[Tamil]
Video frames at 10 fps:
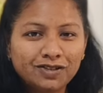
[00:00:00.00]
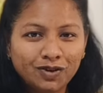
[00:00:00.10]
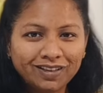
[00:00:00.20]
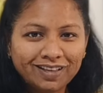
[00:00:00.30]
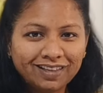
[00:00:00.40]
ஸோ
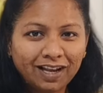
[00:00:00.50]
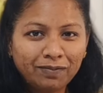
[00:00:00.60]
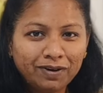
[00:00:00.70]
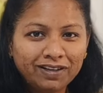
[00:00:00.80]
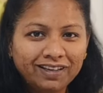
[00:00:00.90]
இந்த
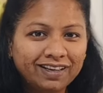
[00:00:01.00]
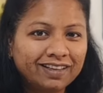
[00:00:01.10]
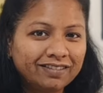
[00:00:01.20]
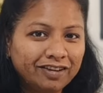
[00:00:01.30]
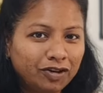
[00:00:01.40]
தலைப்பை நீங்கள்
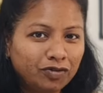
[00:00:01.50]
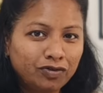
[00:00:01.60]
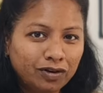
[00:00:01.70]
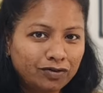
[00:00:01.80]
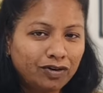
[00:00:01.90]
இந்த வீடியோ
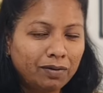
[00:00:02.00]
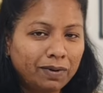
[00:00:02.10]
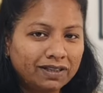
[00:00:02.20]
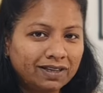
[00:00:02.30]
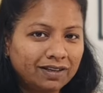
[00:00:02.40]
ஃபுல் அண்ட் ஃபுல்லாக
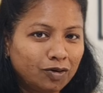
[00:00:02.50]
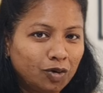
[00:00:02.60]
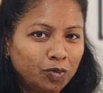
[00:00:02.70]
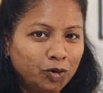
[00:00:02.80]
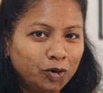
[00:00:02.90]
பார்த்தா தான்
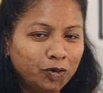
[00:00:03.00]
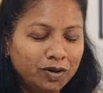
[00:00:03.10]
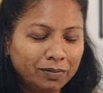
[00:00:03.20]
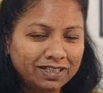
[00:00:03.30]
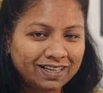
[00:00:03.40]
உங்களுக்கு புரியும் நம்ம